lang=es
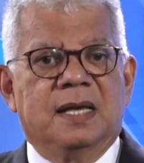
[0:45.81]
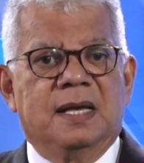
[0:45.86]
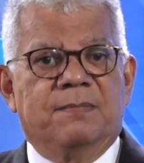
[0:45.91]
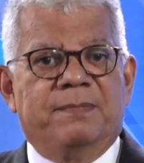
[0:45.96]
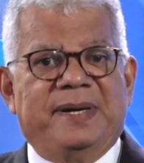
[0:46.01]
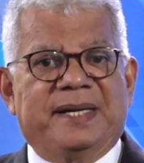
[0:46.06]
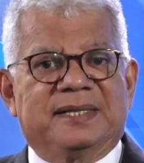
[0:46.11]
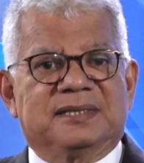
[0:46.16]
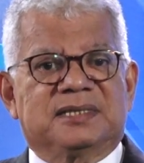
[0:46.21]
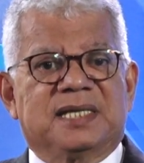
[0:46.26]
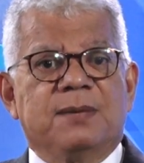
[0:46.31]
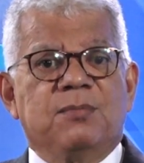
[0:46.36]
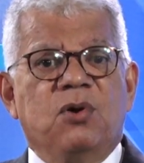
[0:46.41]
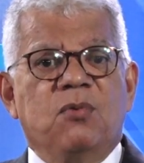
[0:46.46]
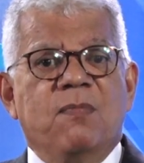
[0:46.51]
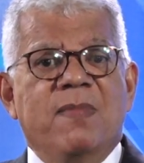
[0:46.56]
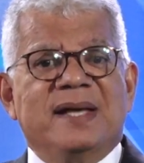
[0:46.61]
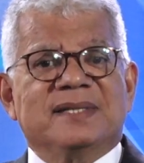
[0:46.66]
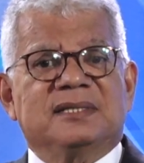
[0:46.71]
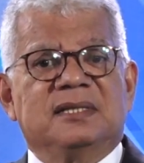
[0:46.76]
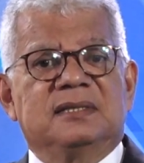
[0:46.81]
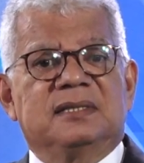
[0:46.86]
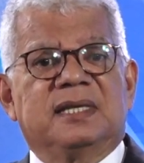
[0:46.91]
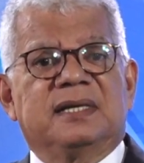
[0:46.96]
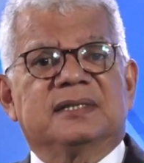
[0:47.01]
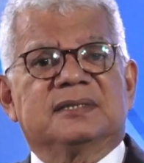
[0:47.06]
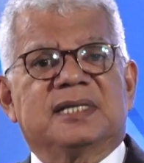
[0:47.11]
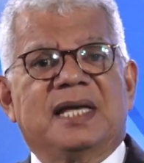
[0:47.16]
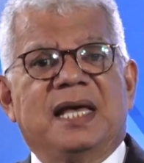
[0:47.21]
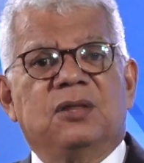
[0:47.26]
Parecemos más
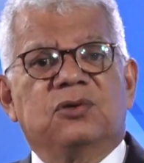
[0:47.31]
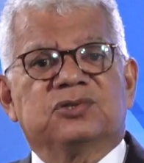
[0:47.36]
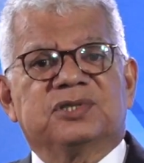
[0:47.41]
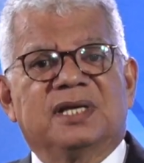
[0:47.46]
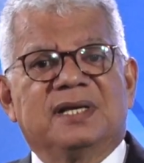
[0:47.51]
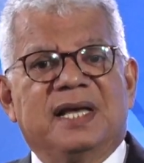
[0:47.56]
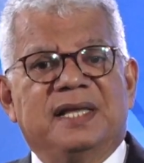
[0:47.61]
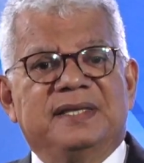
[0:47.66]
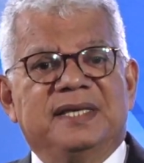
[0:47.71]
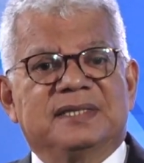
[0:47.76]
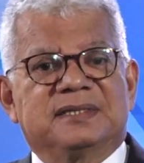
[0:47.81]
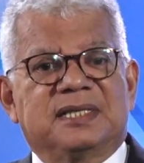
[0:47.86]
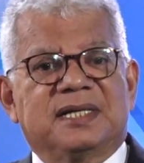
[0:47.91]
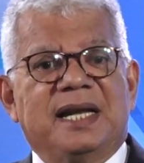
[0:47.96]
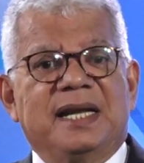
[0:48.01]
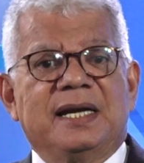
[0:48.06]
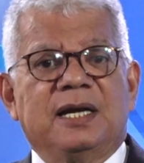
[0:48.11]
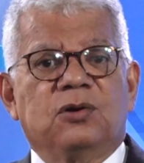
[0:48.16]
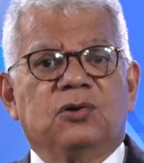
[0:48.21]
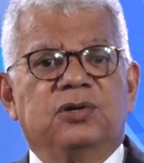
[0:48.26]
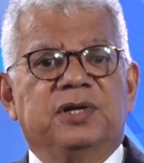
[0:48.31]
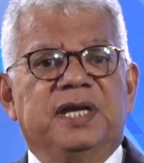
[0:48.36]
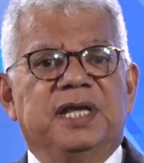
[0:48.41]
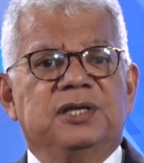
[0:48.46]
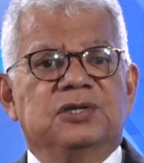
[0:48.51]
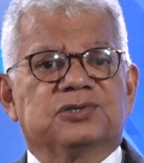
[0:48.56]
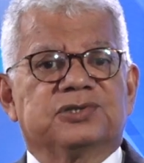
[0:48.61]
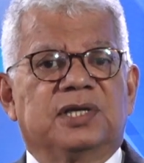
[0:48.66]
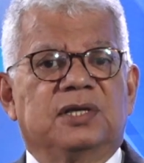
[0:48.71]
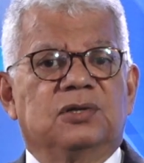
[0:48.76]
interesados en adiestrar a los
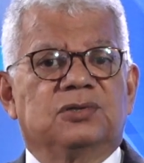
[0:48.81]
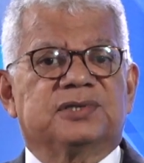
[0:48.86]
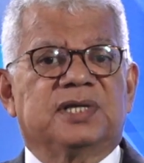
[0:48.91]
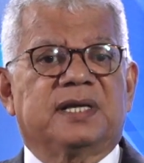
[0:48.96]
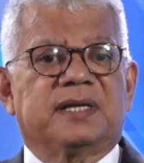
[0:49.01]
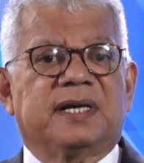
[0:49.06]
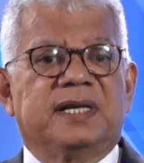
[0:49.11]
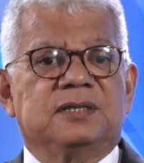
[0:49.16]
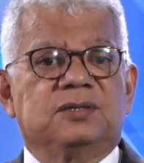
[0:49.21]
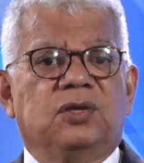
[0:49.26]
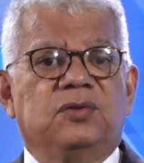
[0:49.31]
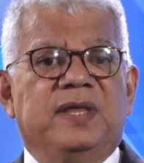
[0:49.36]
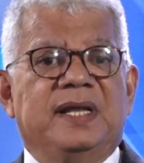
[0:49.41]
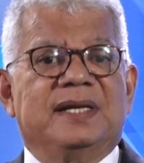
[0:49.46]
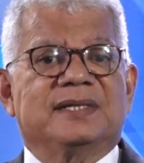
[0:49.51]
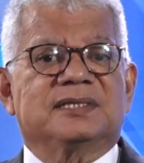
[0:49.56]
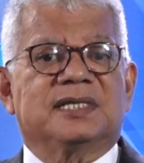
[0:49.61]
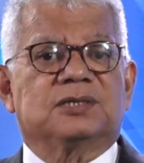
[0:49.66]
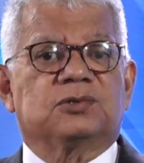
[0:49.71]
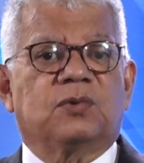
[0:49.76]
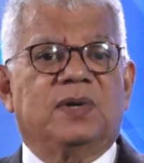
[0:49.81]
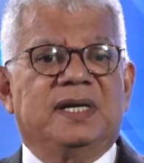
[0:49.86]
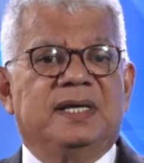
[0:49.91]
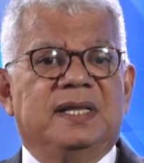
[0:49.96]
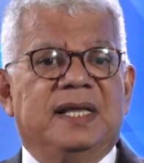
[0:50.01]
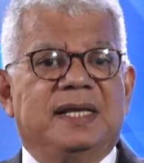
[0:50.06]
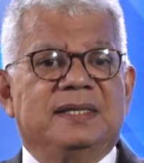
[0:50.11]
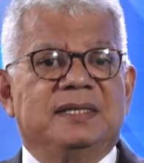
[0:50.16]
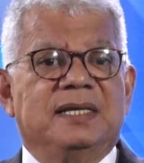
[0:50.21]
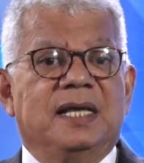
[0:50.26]
niños en los secretos de la
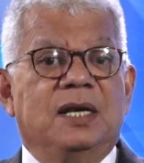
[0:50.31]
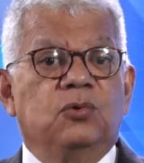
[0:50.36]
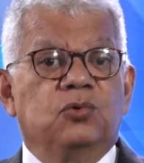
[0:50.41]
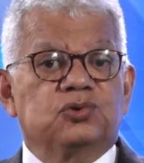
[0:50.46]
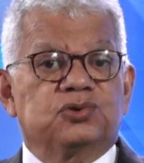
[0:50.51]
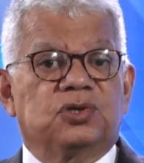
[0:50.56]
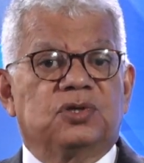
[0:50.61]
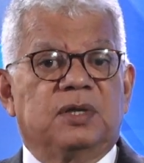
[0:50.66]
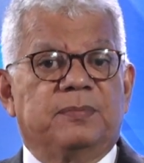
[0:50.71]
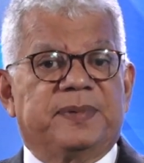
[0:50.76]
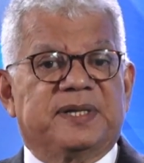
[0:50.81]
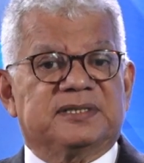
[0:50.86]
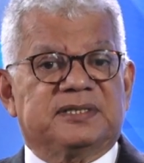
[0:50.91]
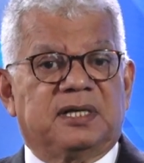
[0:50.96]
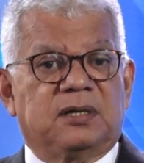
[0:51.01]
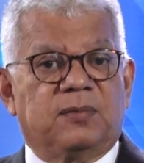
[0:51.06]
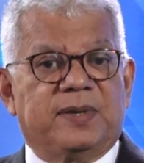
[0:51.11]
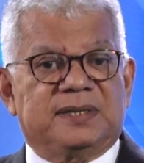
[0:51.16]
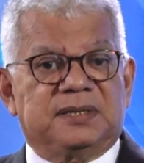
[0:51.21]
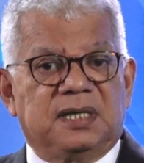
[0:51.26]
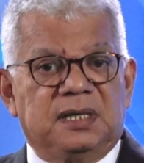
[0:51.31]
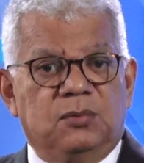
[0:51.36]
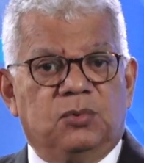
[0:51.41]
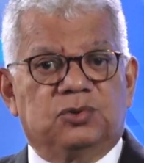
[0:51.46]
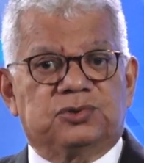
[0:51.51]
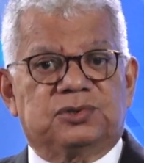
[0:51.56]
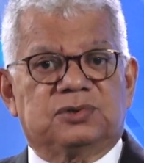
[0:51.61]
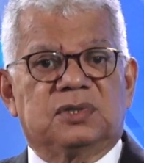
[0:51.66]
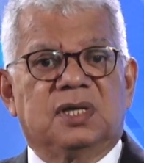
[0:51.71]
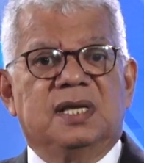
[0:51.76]
sexualidad y el uso de
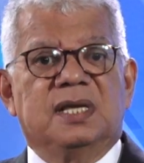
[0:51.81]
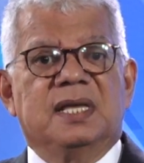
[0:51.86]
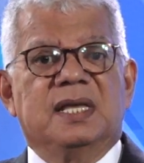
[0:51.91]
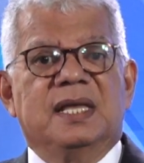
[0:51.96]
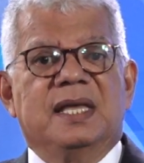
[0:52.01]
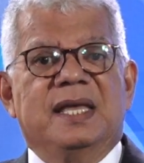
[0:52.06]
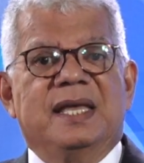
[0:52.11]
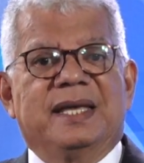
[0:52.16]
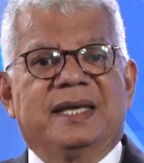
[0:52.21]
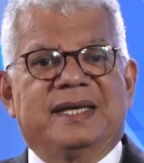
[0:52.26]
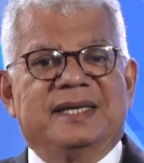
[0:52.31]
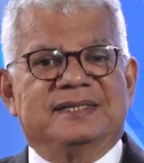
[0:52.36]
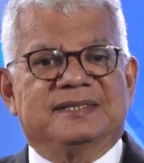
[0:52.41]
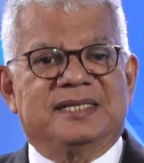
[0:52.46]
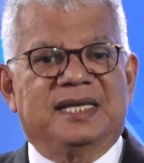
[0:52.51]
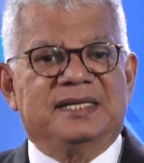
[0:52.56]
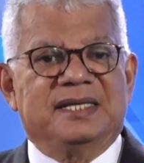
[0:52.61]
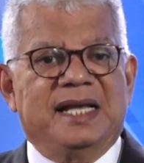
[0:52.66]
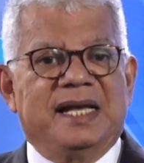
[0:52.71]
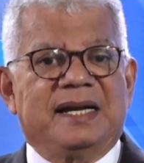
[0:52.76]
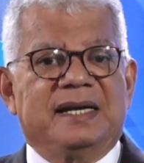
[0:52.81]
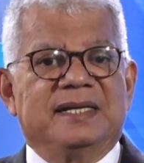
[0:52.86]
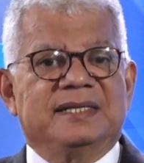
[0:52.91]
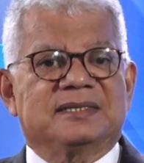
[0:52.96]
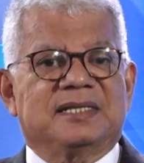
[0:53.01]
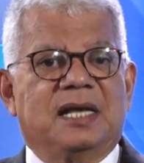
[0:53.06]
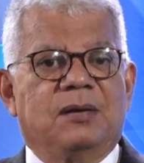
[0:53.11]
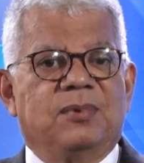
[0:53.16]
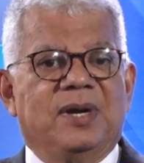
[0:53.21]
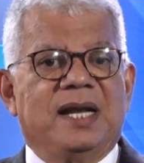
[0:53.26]
preservativos que
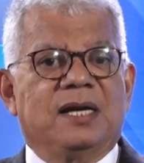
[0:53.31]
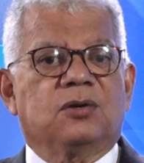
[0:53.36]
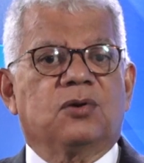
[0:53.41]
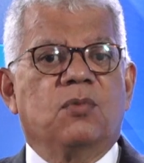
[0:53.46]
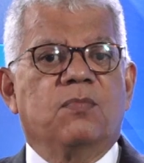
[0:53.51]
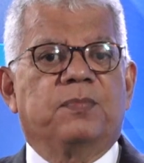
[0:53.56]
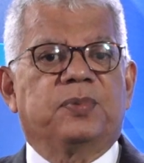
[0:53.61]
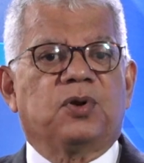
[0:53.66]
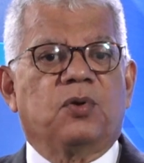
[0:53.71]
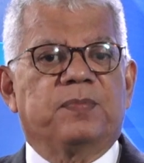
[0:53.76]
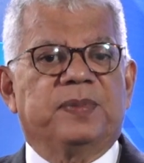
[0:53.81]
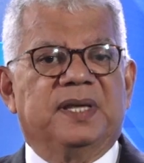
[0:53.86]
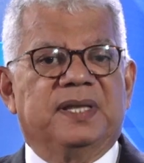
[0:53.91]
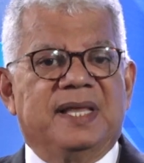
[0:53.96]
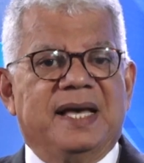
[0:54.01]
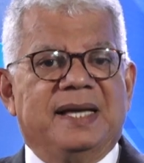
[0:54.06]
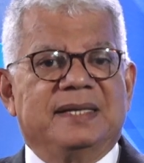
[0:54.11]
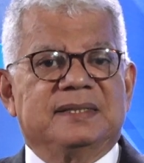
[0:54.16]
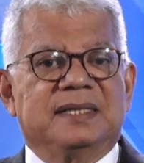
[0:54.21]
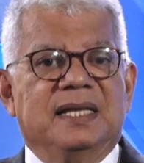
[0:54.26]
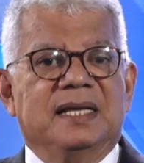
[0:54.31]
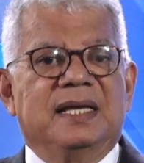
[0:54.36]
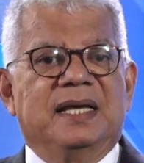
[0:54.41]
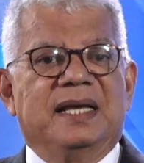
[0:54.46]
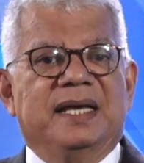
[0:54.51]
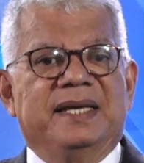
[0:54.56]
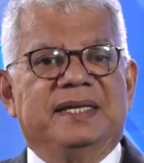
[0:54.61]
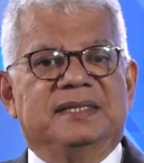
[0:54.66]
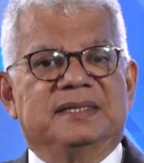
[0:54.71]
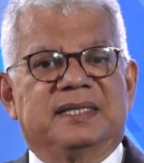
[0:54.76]
enseñarles a hablar con propiedad
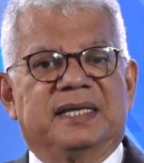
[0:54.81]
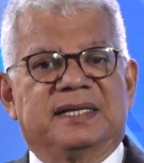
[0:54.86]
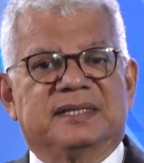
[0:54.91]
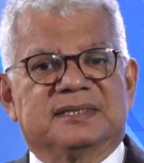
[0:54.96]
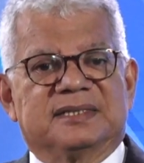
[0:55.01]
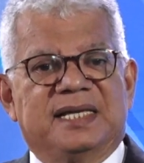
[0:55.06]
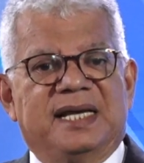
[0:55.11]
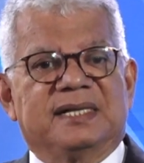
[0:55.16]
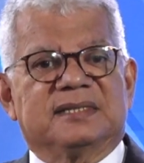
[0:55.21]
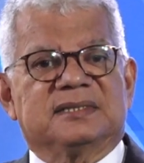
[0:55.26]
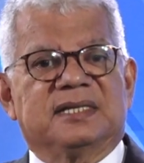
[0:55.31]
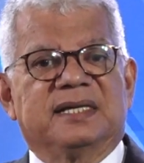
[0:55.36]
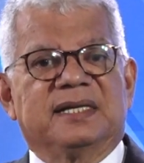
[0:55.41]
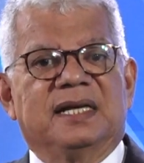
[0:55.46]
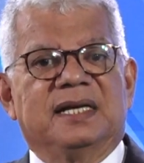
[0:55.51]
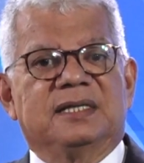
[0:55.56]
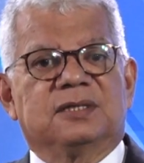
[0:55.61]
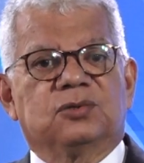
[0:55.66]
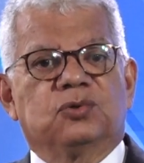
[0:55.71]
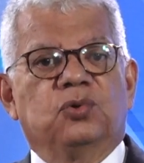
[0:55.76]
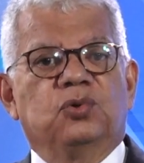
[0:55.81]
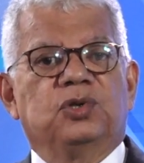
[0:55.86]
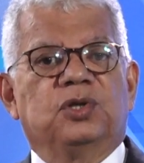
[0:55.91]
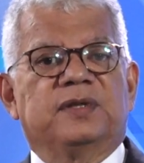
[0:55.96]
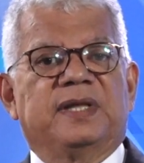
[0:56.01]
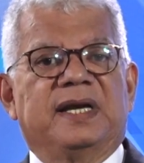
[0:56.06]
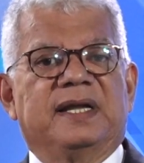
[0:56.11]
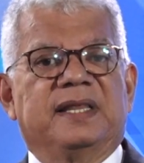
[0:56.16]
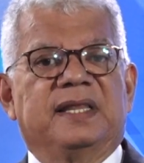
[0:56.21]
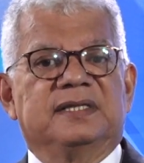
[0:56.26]
e interesarse en el
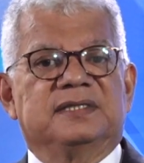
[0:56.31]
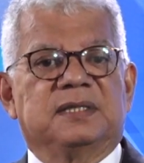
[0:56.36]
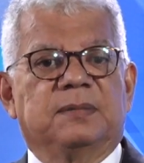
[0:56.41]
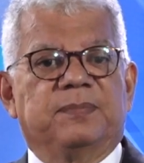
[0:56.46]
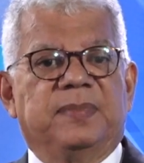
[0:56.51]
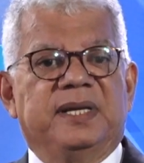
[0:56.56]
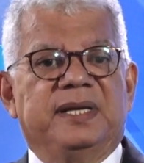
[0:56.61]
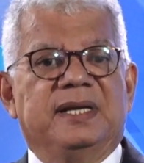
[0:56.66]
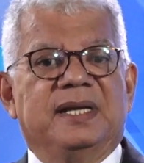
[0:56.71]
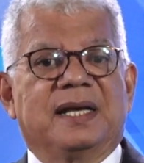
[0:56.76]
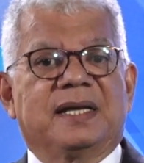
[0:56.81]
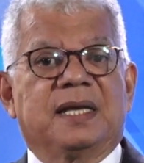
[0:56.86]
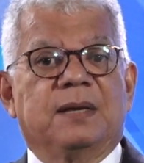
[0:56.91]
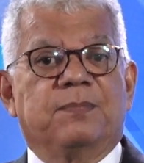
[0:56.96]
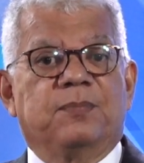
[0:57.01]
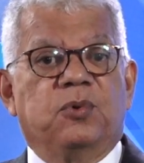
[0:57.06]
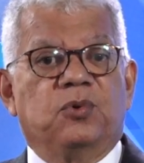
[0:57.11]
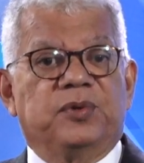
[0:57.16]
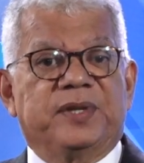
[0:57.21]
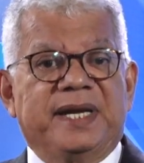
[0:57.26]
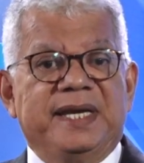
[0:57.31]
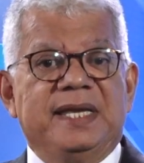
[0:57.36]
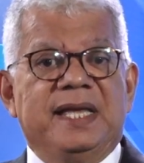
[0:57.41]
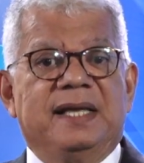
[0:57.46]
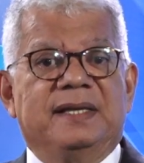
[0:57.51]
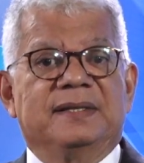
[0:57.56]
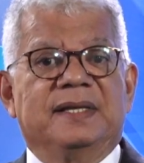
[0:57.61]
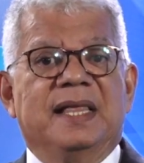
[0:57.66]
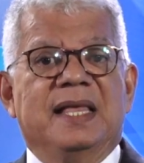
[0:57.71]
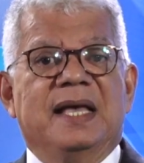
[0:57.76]
estudio de las disciplinas que
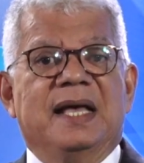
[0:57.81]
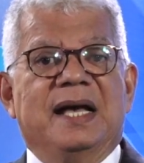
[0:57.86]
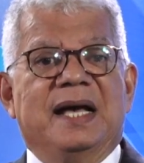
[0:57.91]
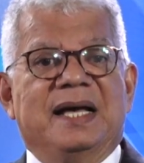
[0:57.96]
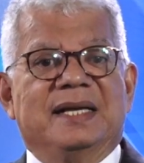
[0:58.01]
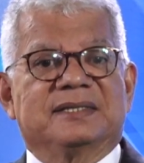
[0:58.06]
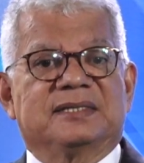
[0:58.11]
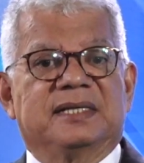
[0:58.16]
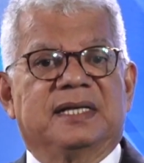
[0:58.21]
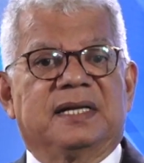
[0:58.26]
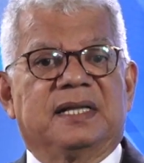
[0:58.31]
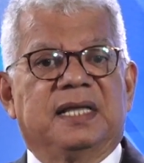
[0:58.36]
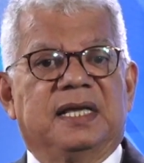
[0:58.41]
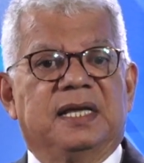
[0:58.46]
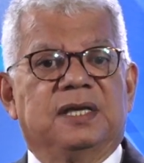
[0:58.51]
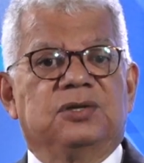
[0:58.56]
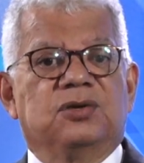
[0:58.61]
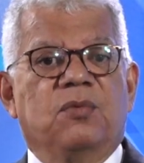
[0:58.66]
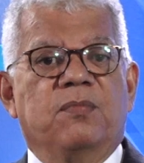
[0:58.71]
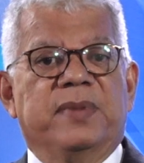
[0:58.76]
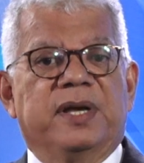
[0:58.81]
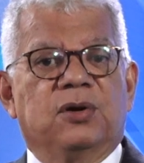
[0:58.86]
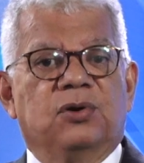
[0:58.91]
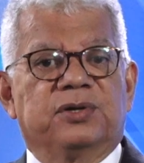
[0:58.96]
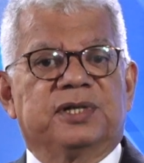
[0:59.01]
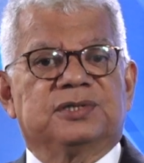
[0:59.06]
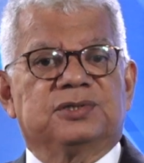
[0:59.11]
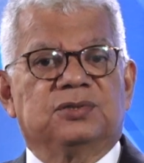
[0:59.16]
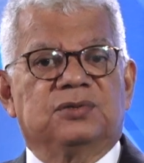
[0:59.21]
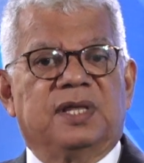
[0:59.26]
podrían hacer de ellos
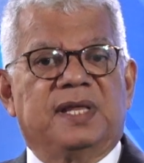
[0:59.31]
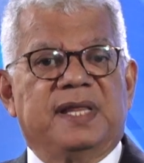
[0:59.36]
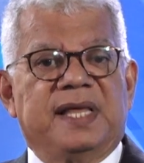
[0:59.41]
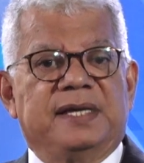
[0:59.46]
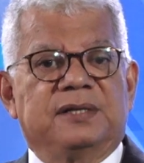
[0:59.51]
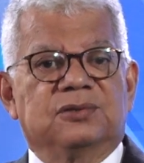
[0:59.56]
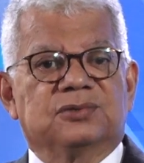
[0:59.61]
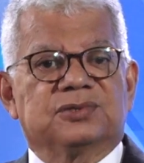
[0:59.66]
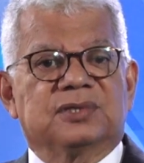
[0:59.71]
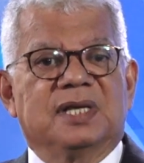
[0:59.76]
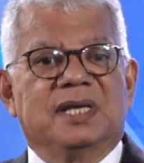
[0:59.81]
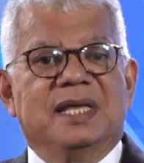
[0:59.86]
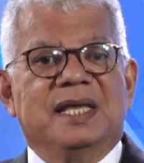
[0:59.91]
mejores ciudadanos,